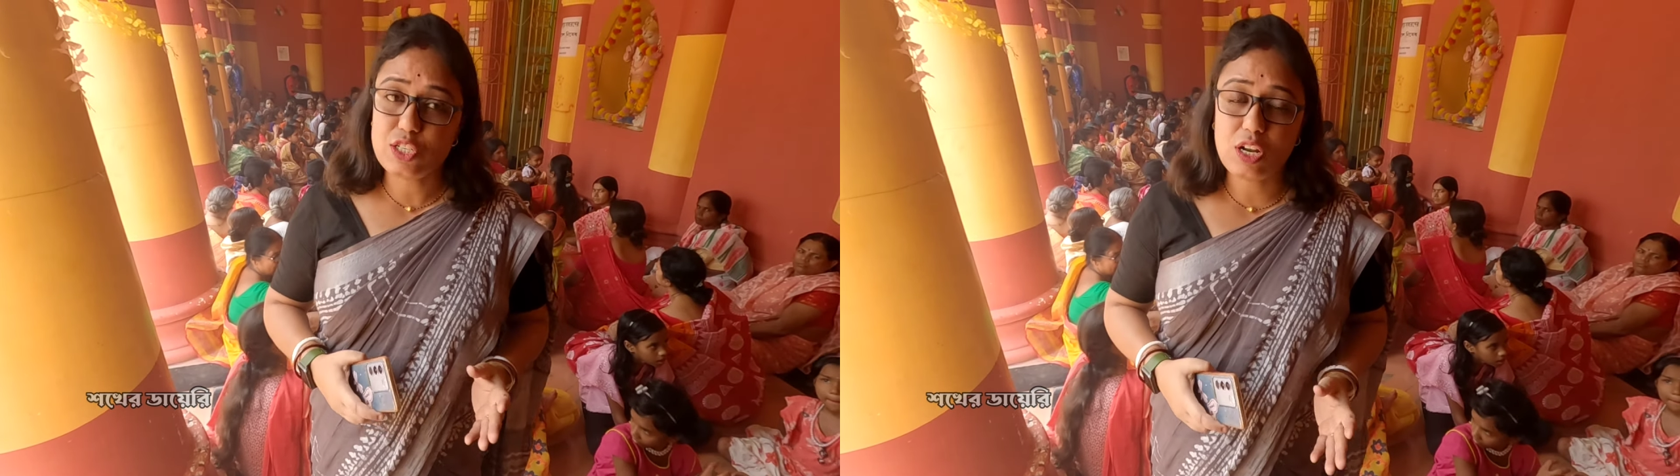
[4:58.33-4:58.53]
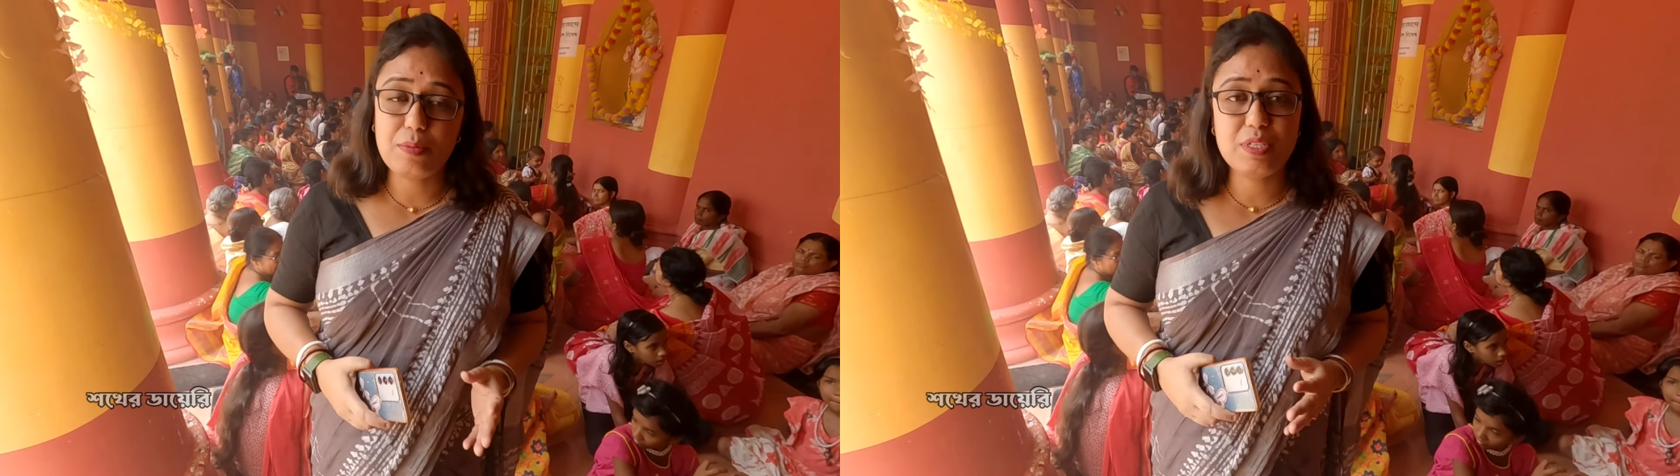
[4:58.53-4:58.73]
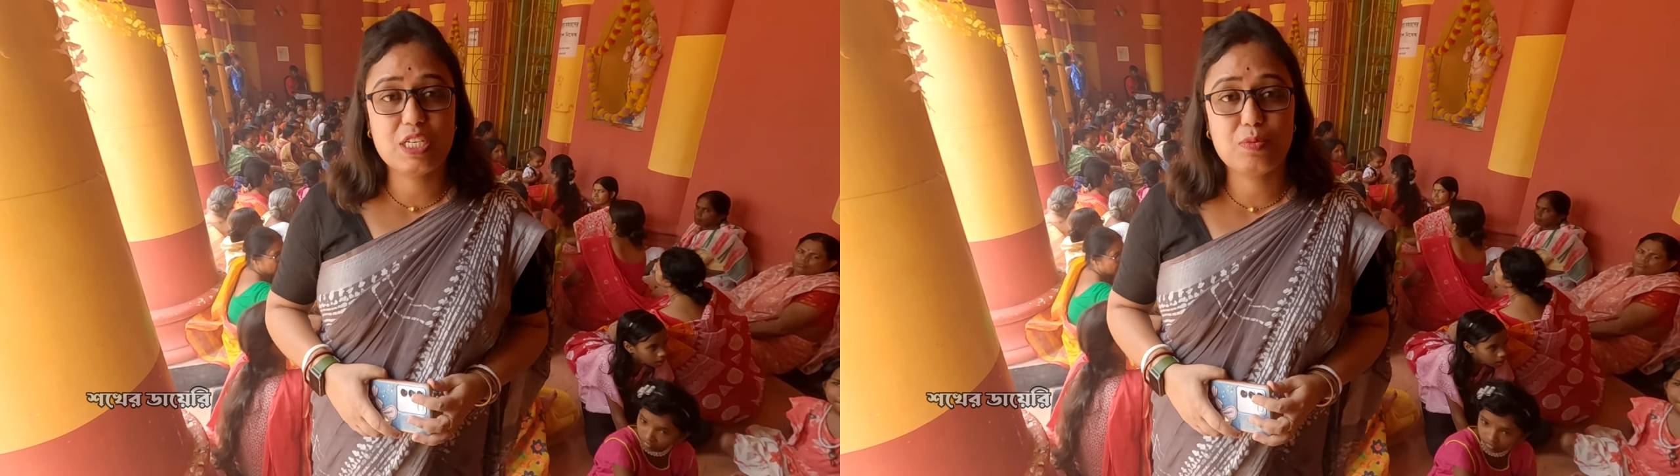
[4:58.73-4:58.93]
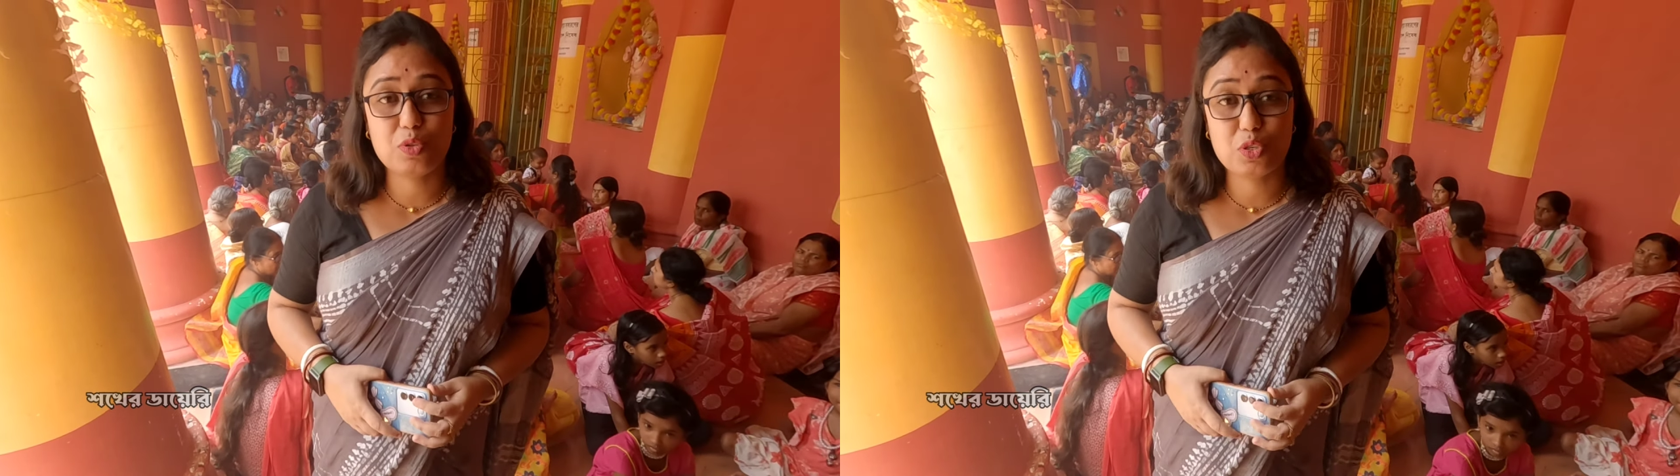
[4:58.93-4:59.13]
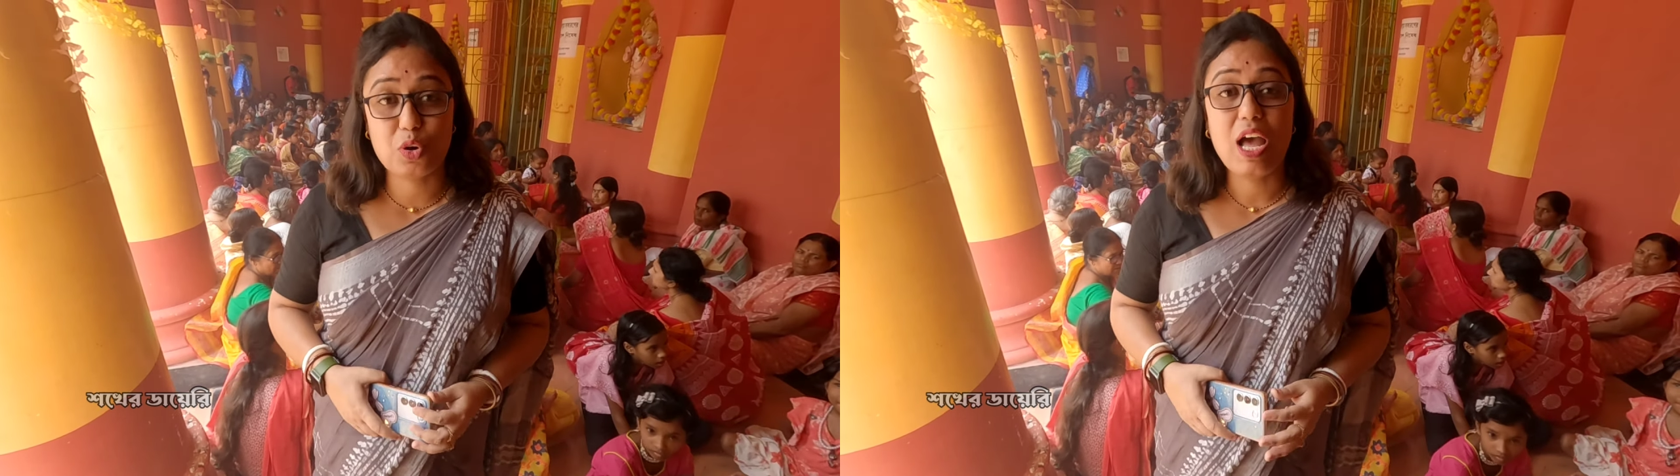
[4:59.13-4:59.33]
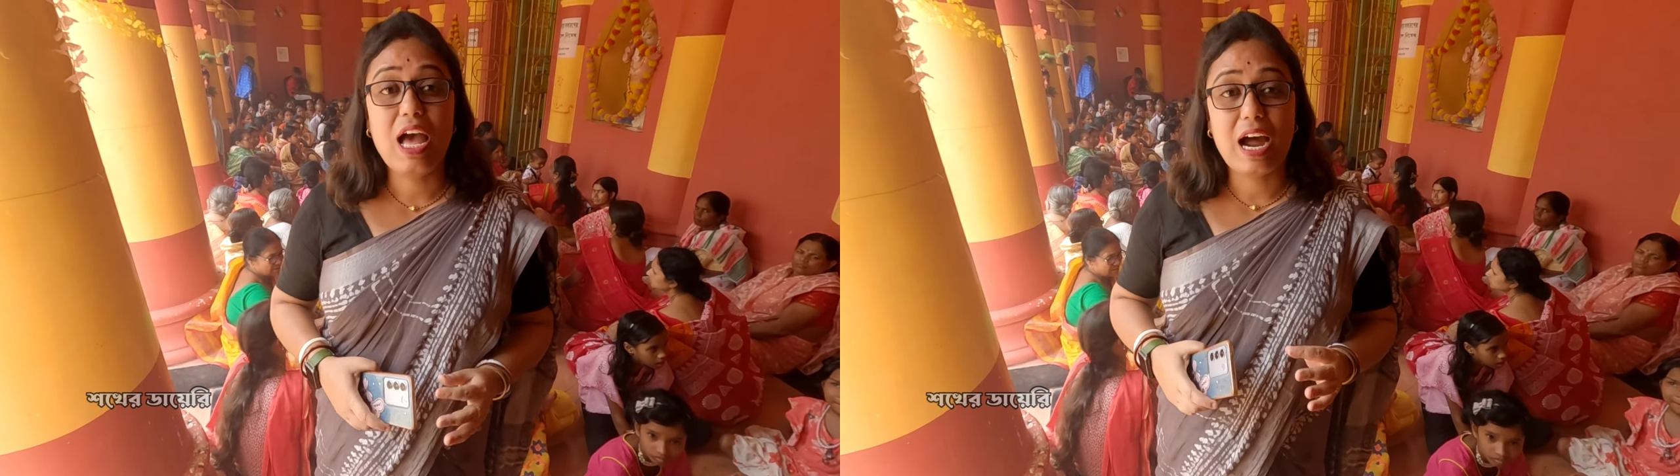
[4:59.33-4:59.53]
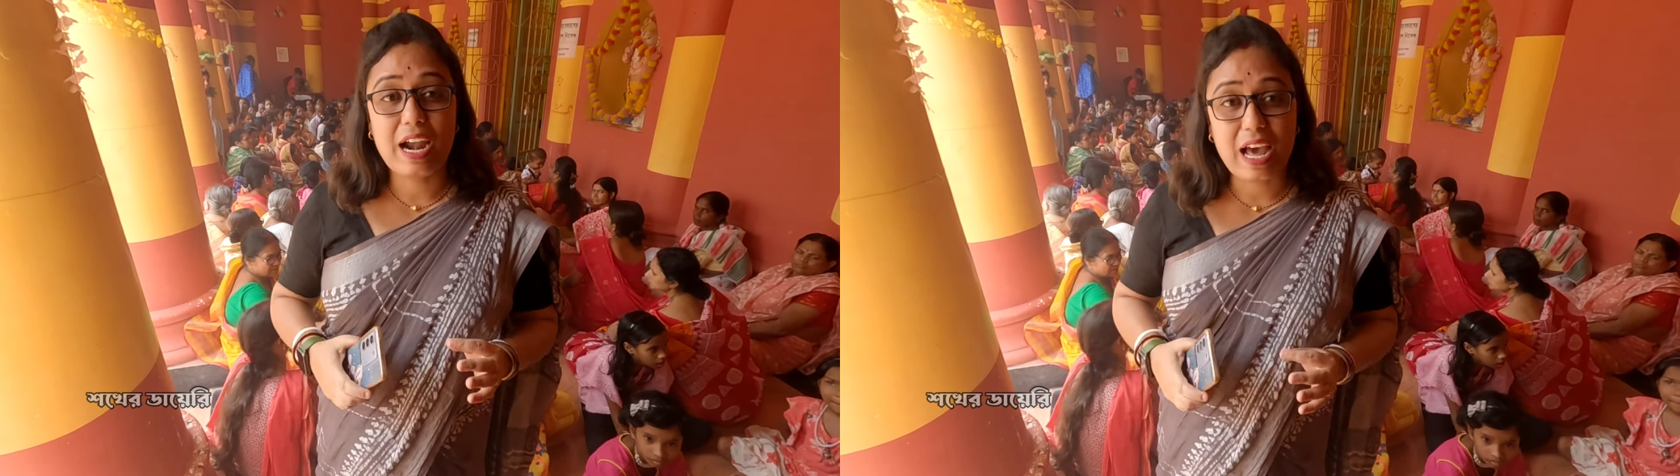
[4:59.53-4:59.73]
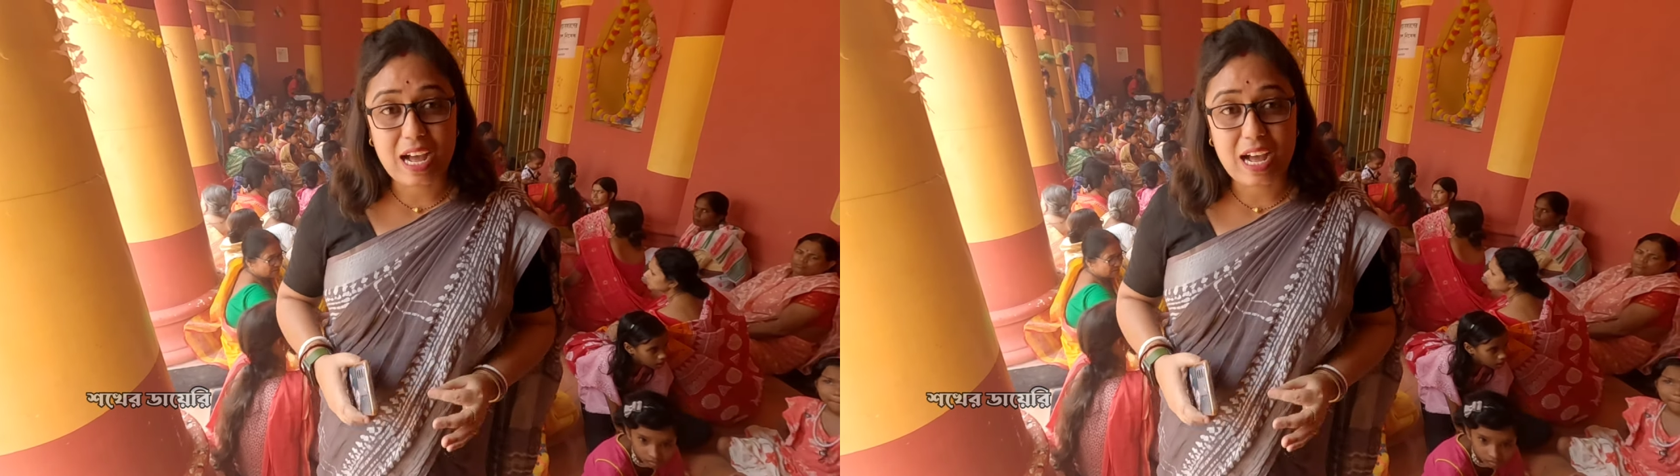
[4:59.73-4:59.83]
চলে বিশেষ পুজো আর